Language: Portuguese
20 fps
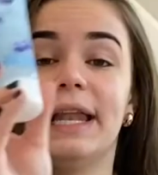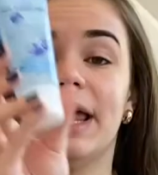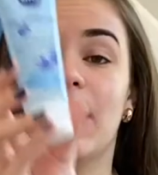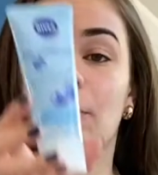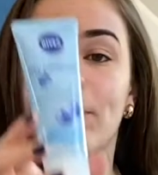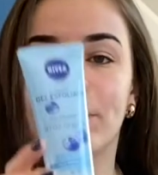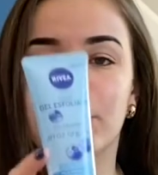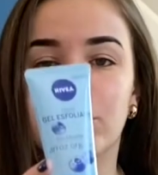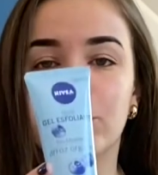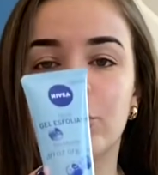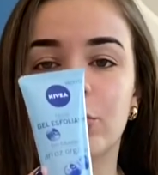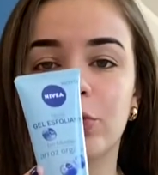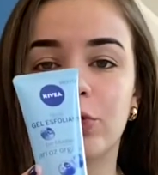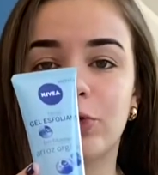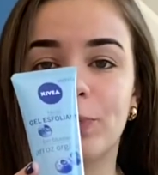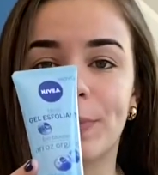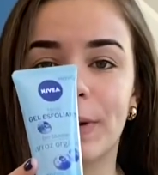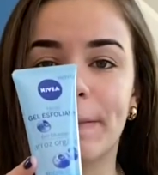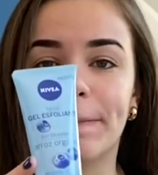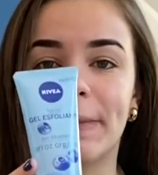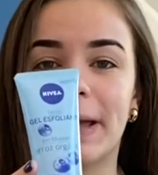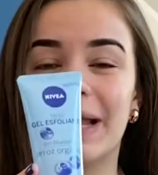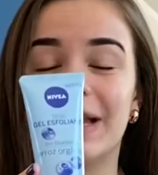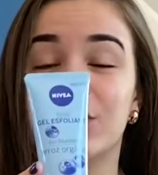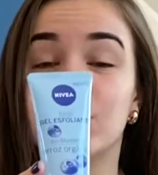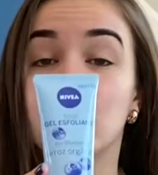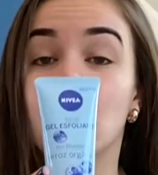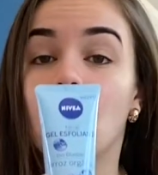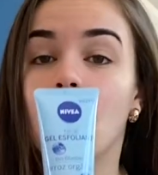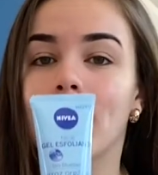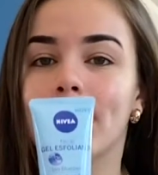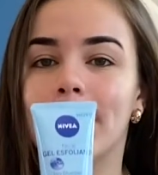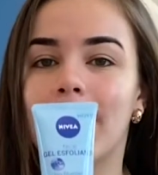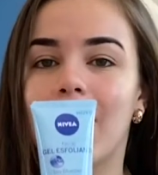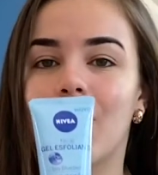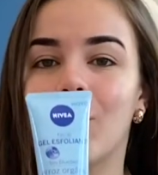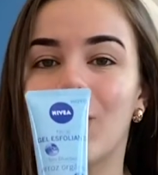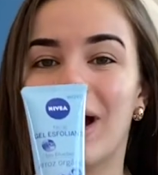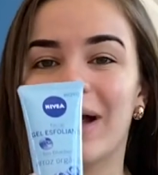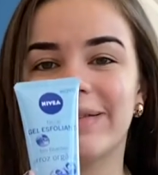é um produto para pele
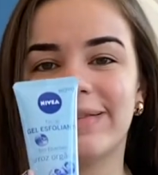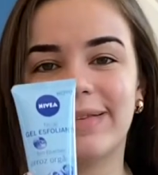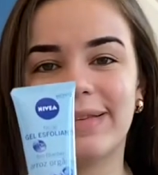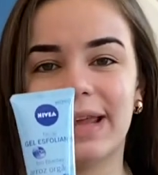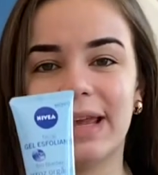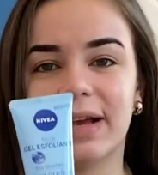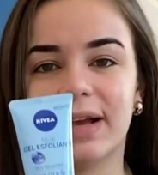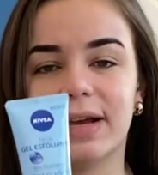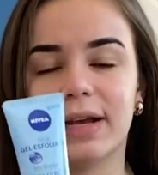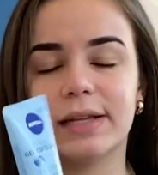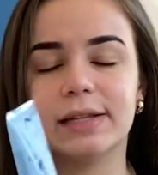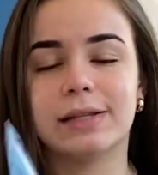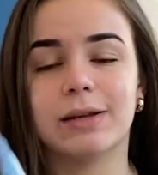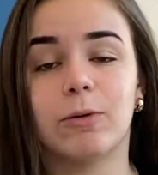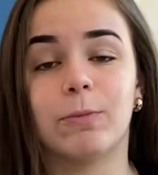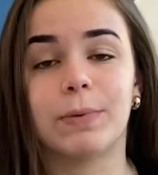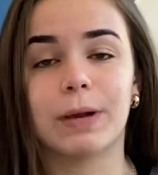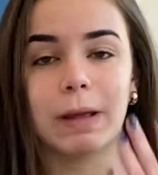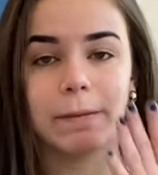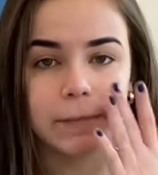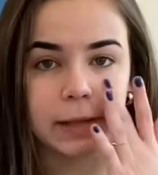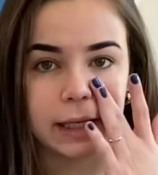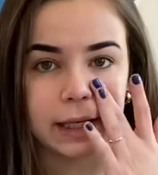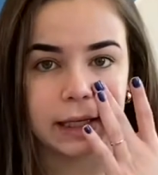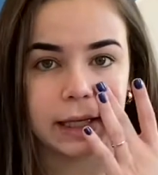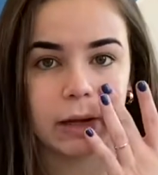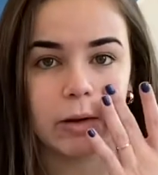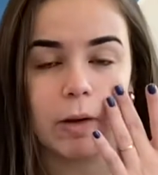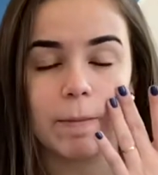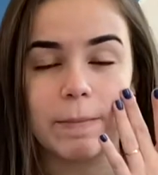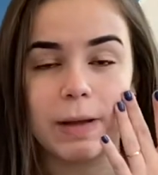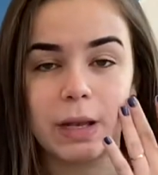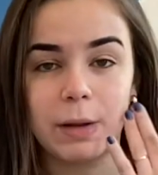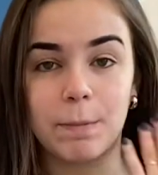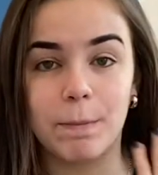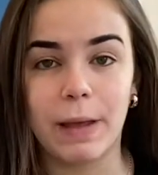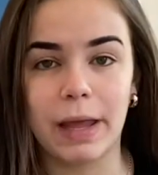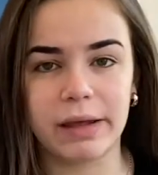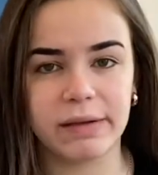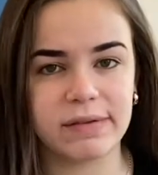normal a seca. Então, para mim, que tenho uma pele
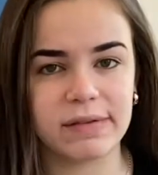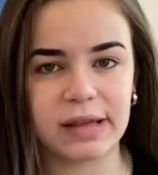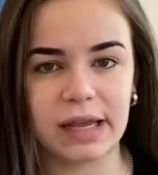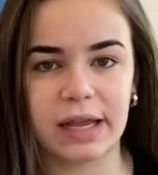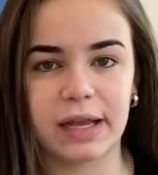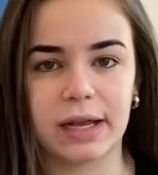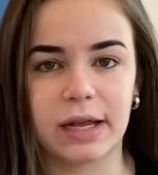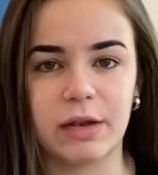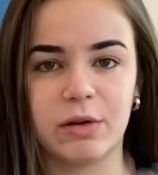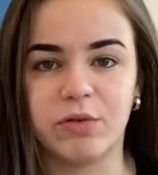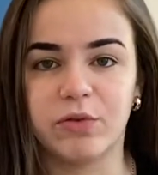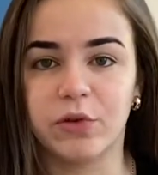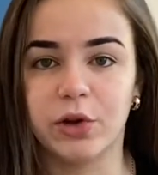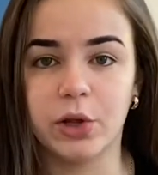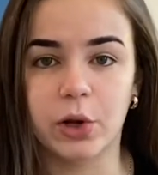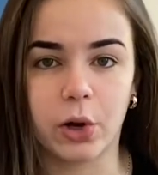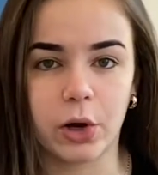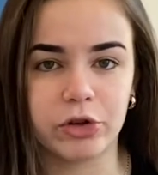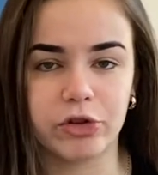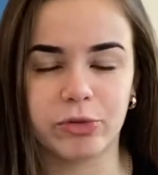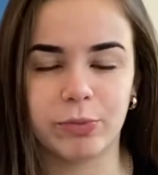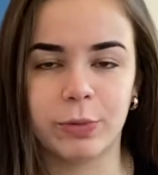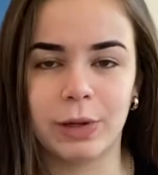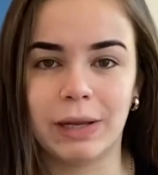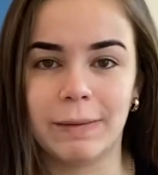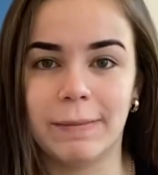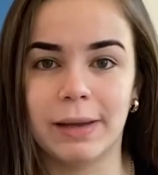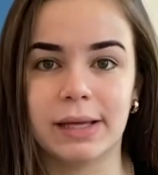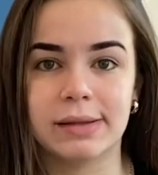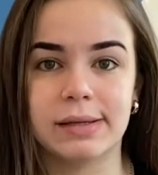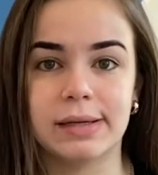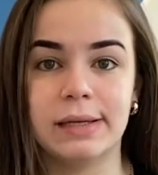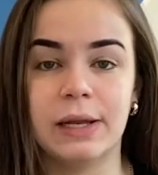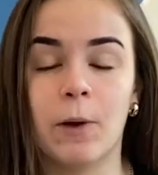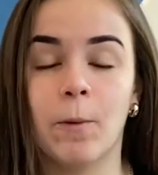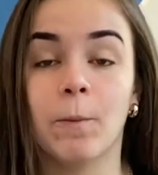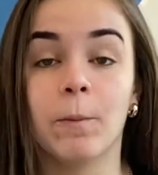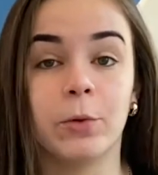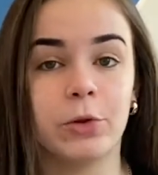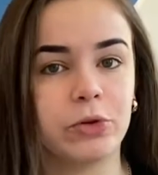bem seca, ele foi ótimo, ele me
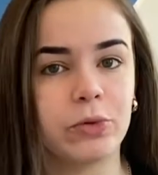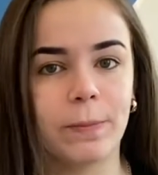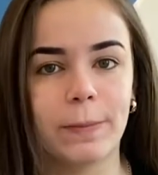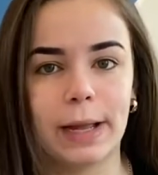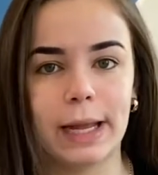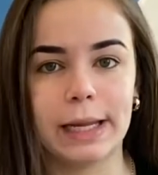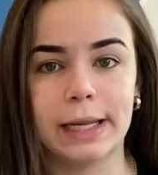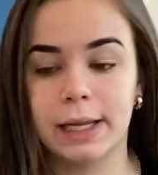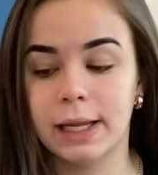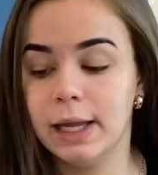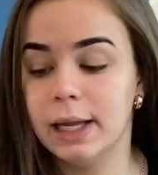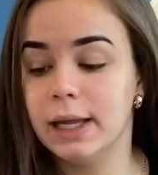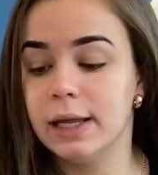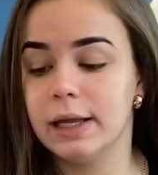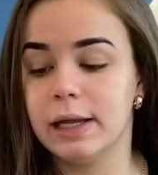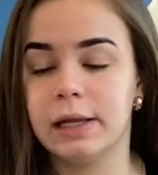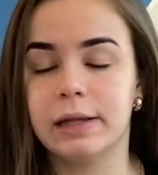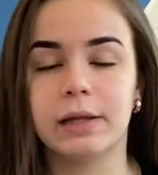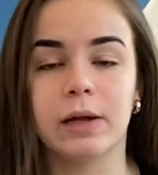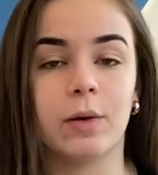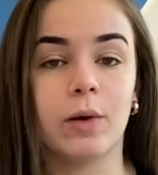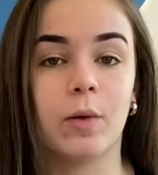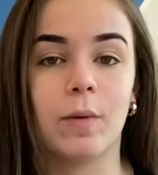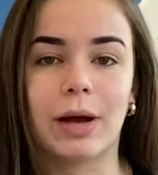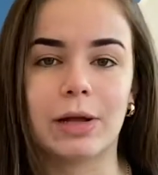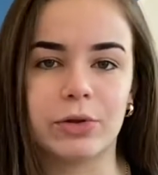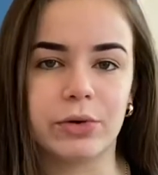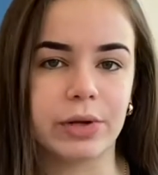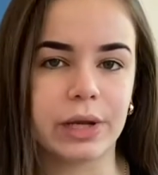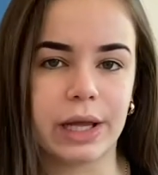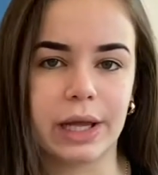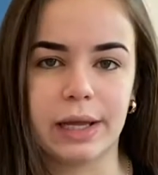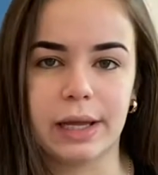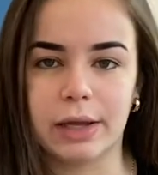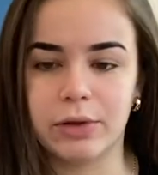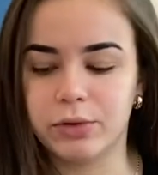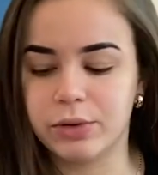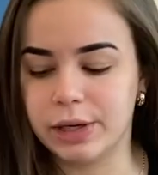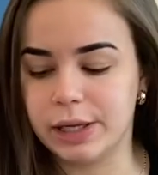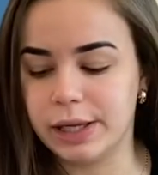atendeu muito bem. Então eu adorei,
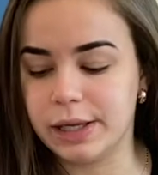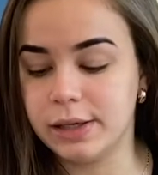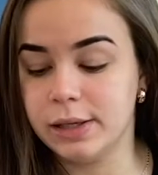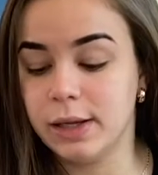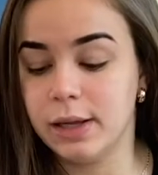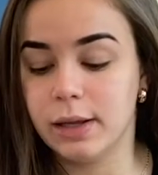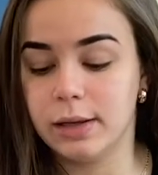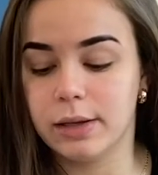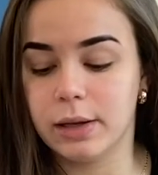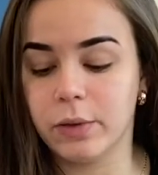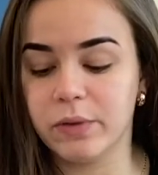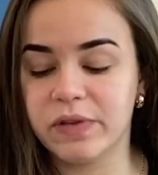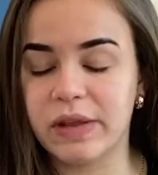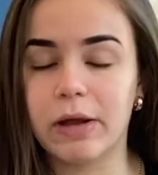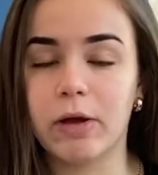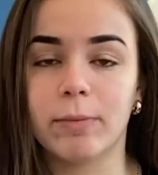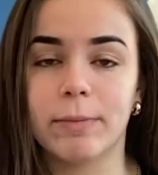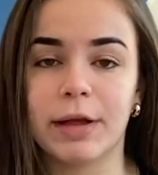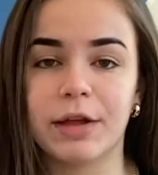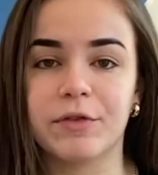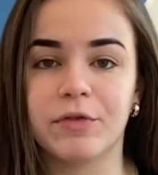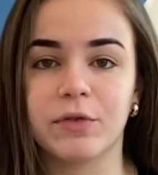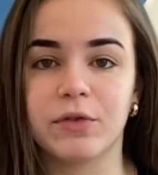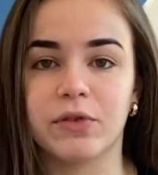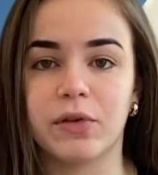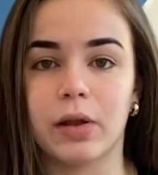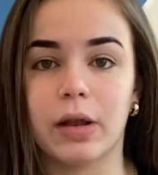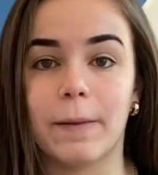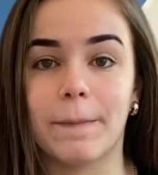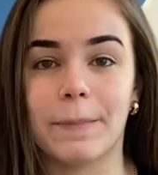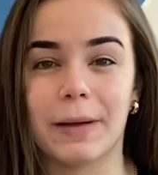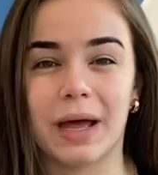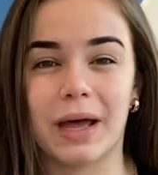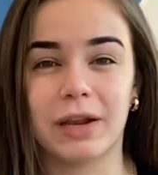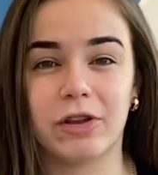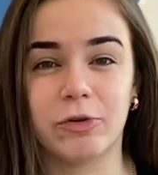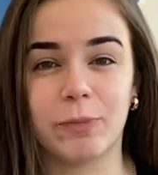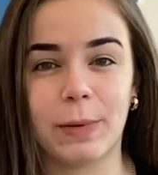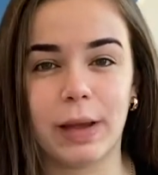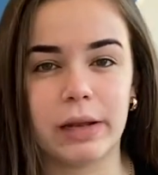adorei. Não sei como é que funciona
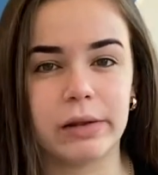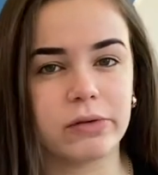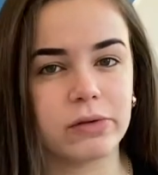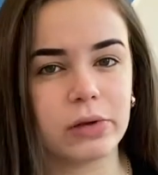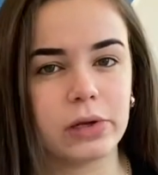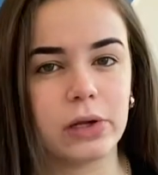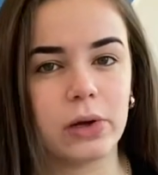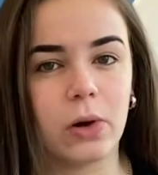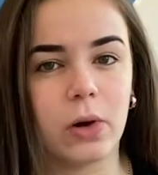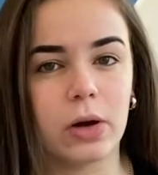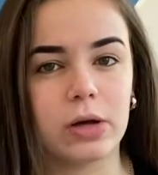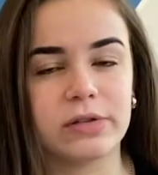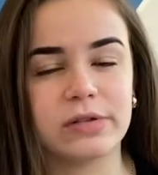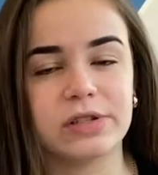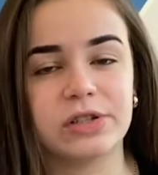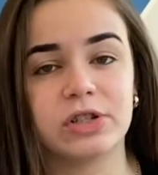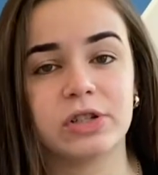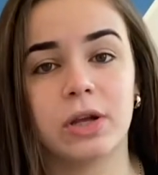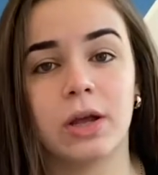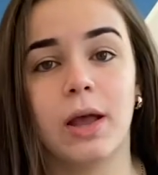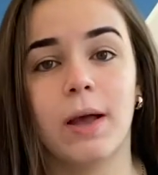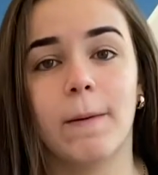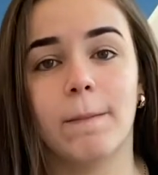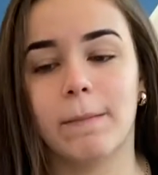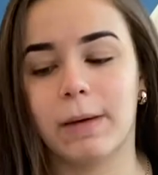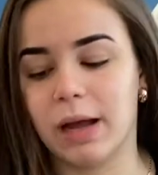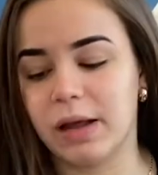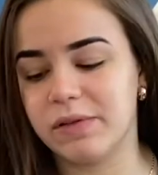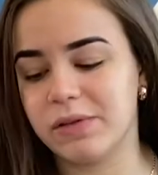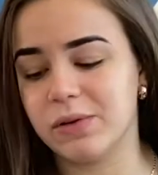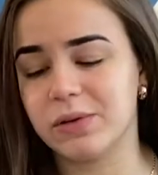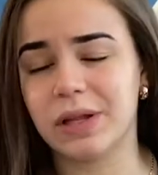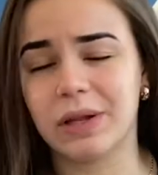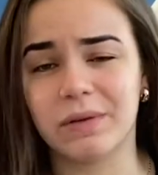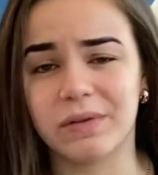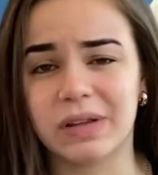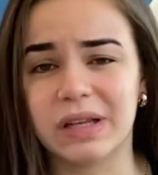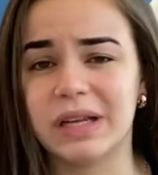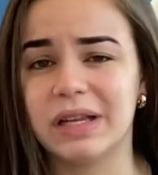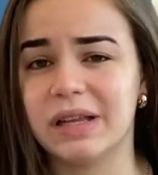para as peles oleosas, mas eu
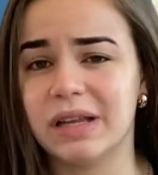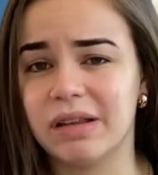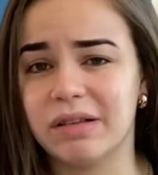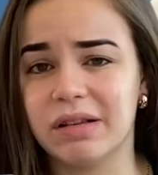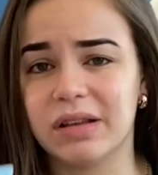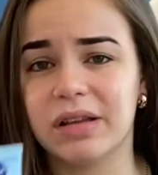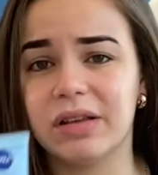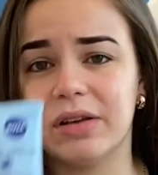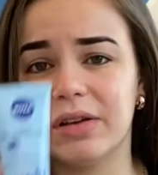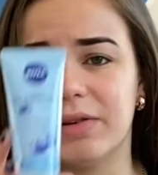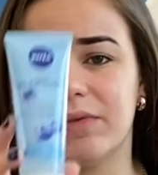tenho certeza que